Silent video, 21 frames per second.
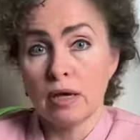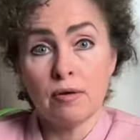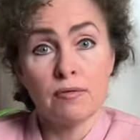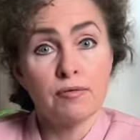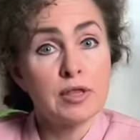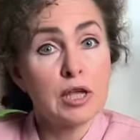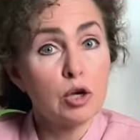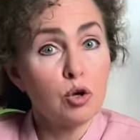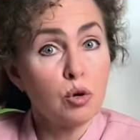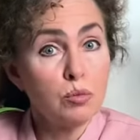В
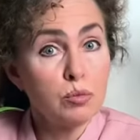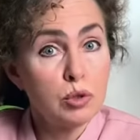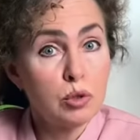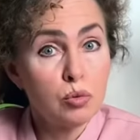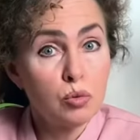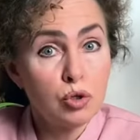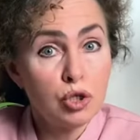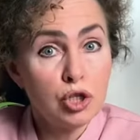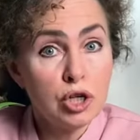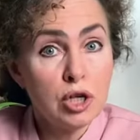таком
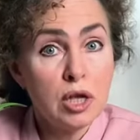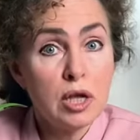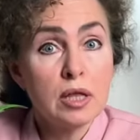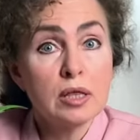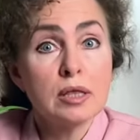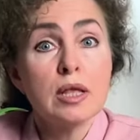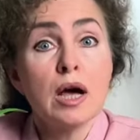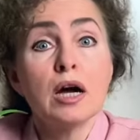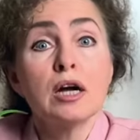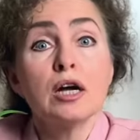случае
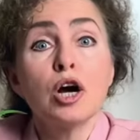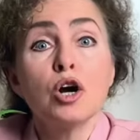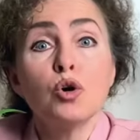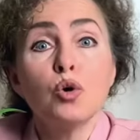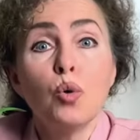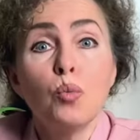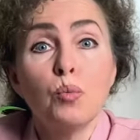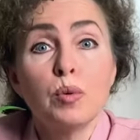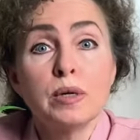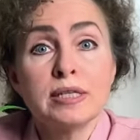о
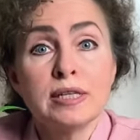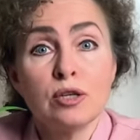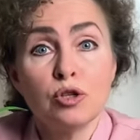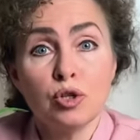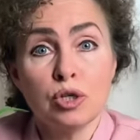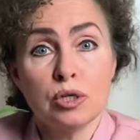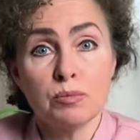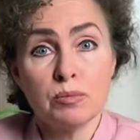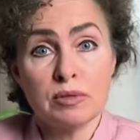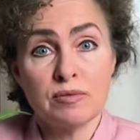каком
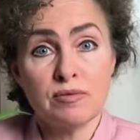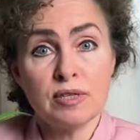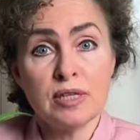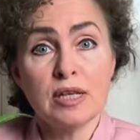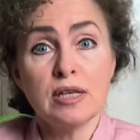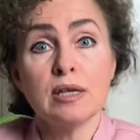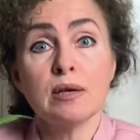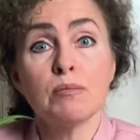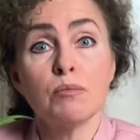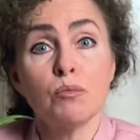последующем
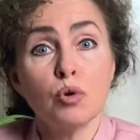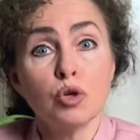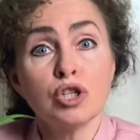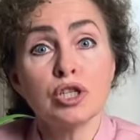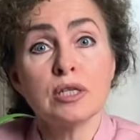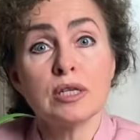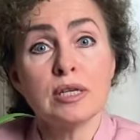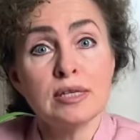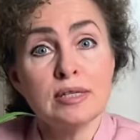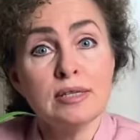цветении
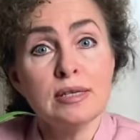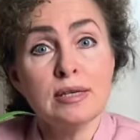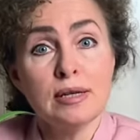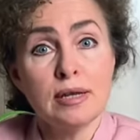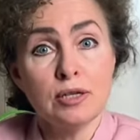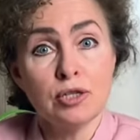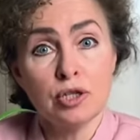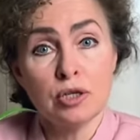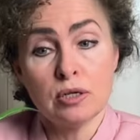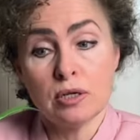может идти
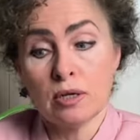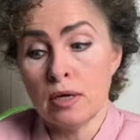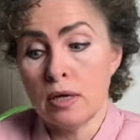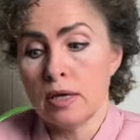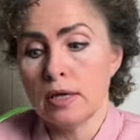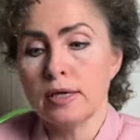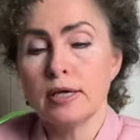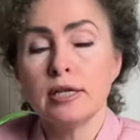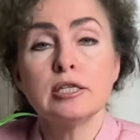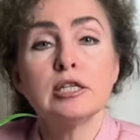речь,
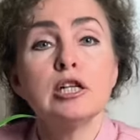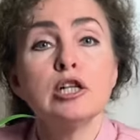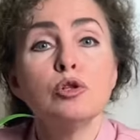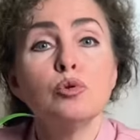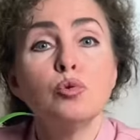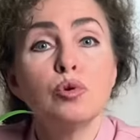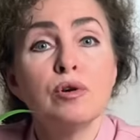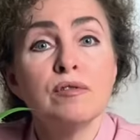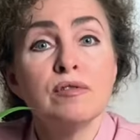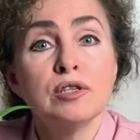если
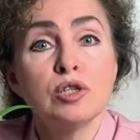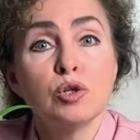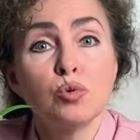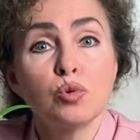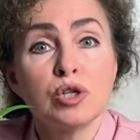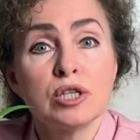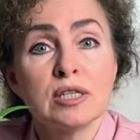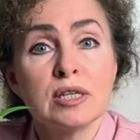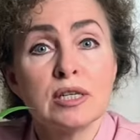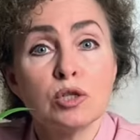луковица
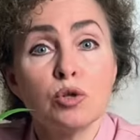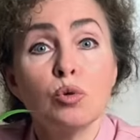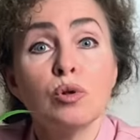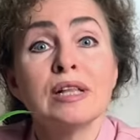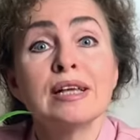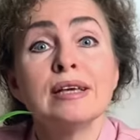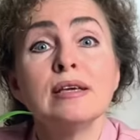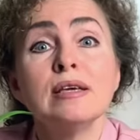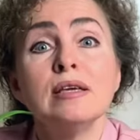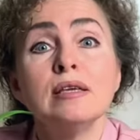уже
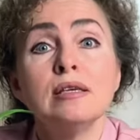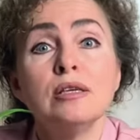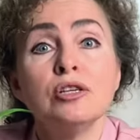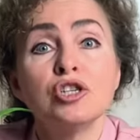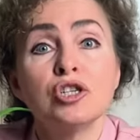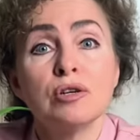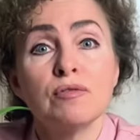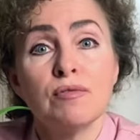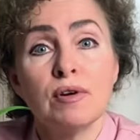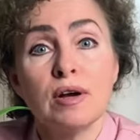засохла и не
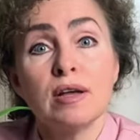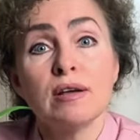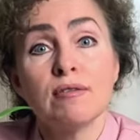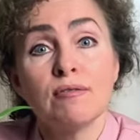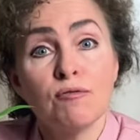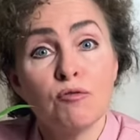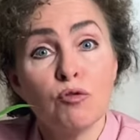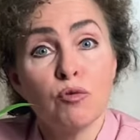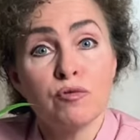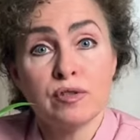живая
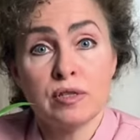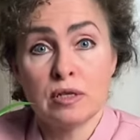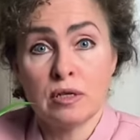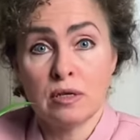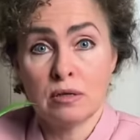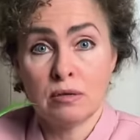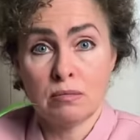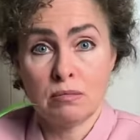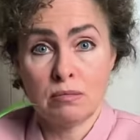вовсе?